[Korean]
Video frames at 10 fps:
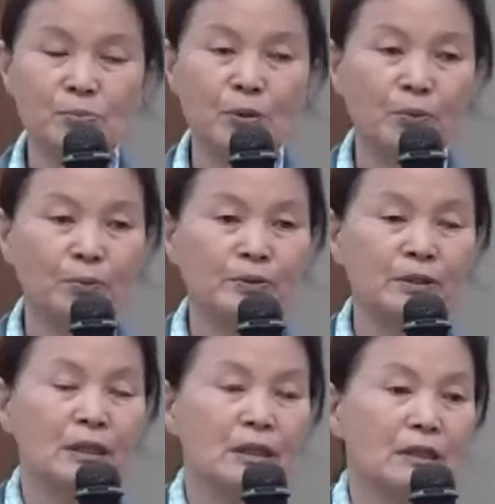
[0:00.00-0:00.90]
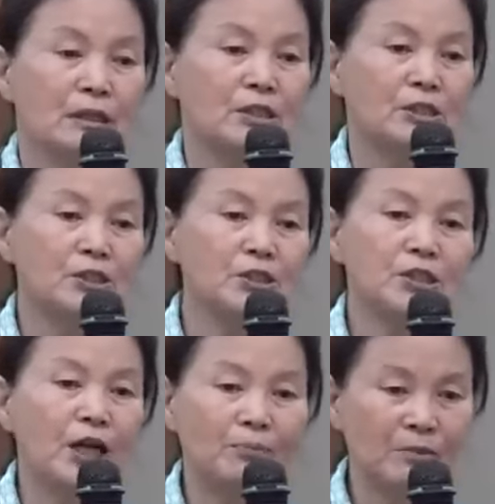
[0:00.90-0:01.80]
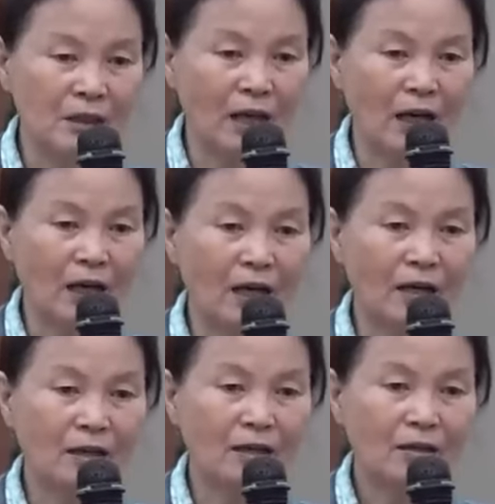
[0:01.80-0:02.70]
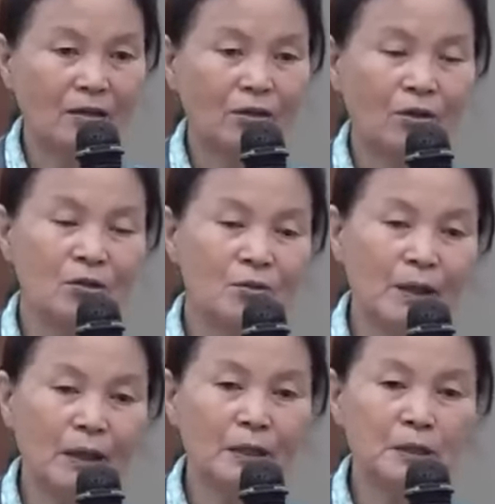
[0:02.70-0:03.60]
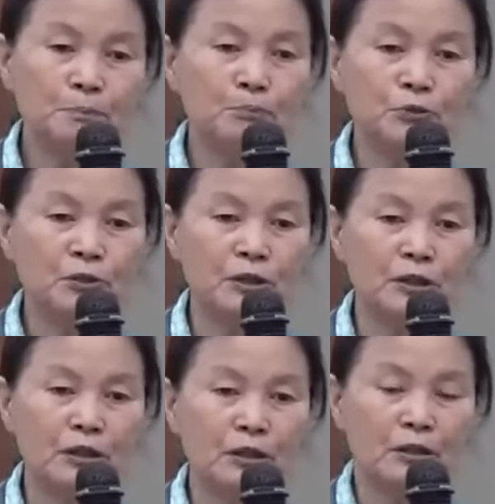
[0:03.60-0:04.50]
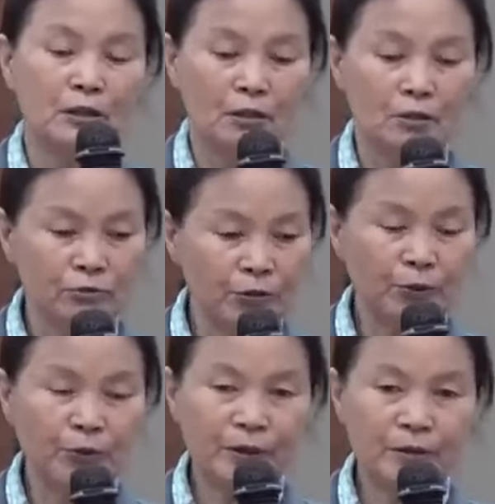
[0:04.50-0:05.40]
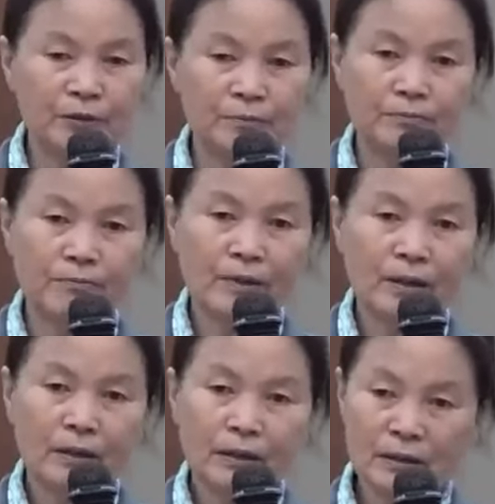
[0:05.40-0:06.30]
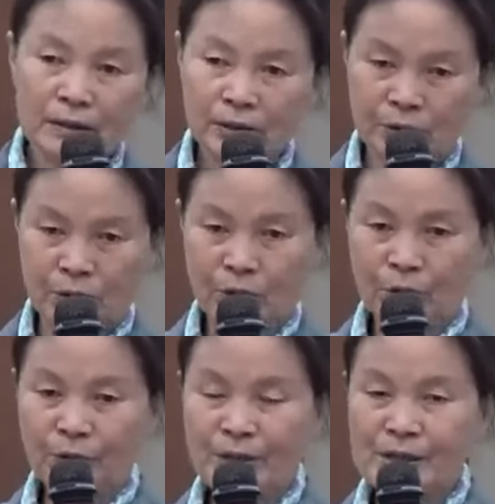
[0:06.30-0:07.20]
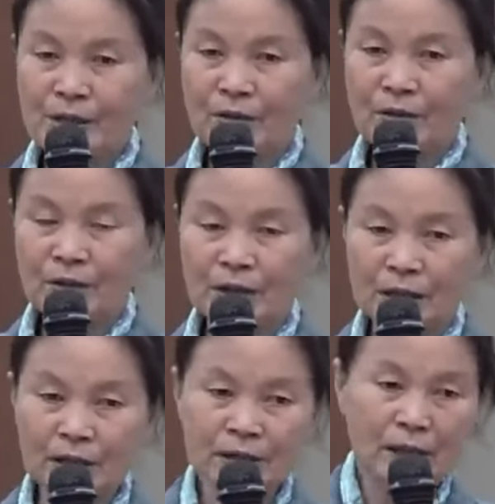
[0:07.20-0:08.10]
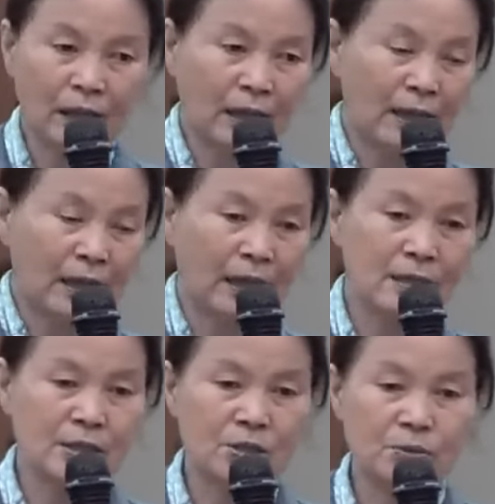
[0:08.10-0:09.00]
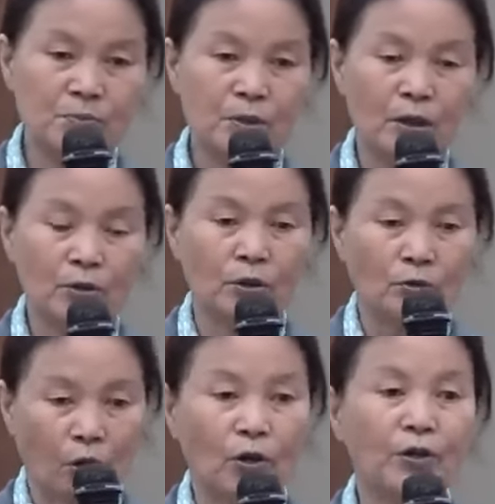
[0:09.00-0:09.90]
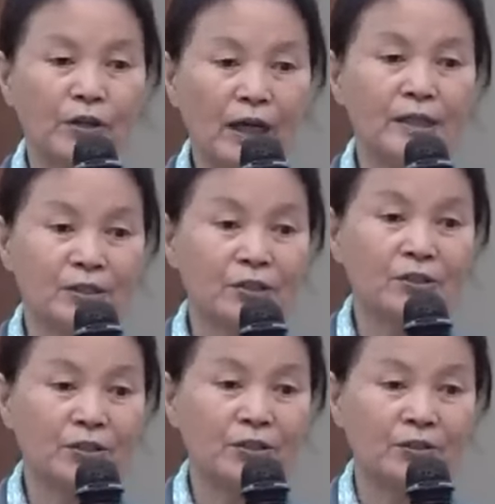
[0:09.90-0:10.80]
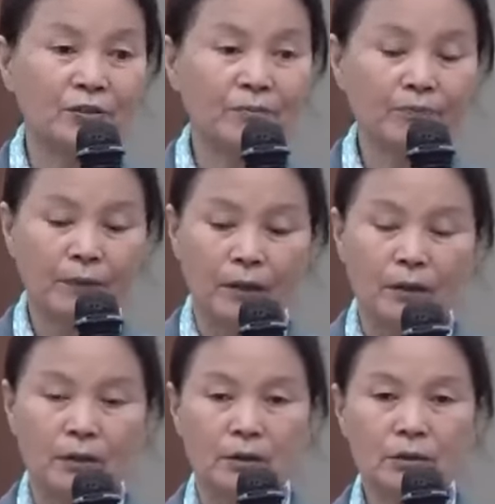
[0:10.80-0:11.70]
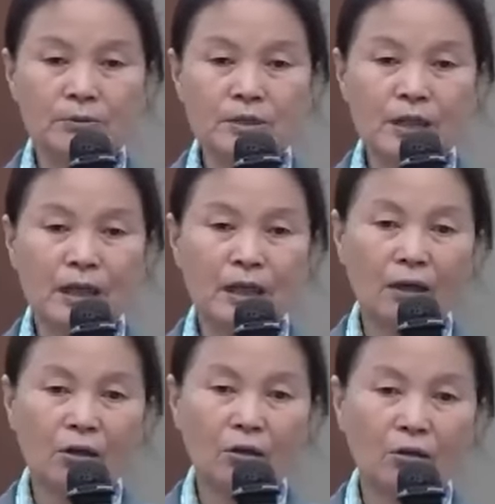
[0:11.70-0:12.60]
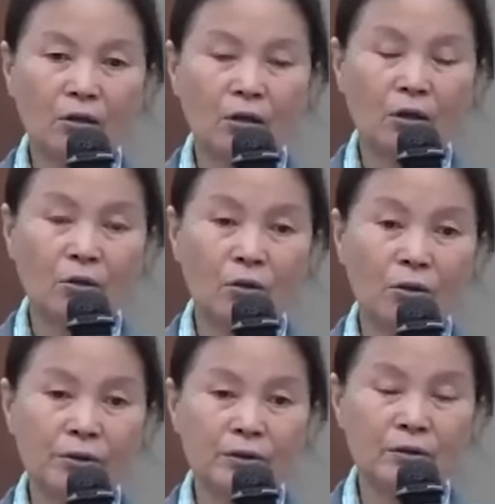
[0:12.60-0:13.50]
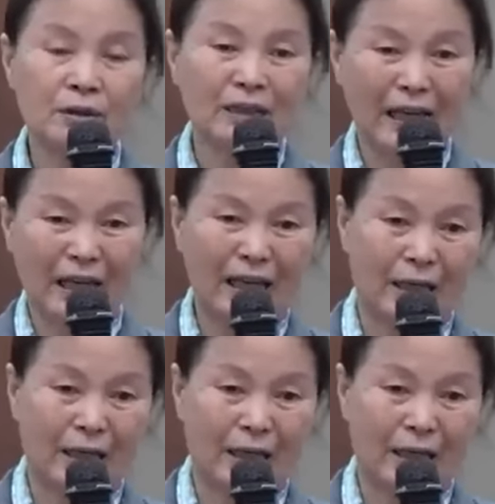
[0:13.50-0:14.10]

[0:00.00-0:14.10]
심어보면 신기합니다. 얼마나 이쁜지. 우리 교회는 이 교회에서 이 큰 길가까지 좀 거리가 있었어요. 그러면 제가 거, 거기를 다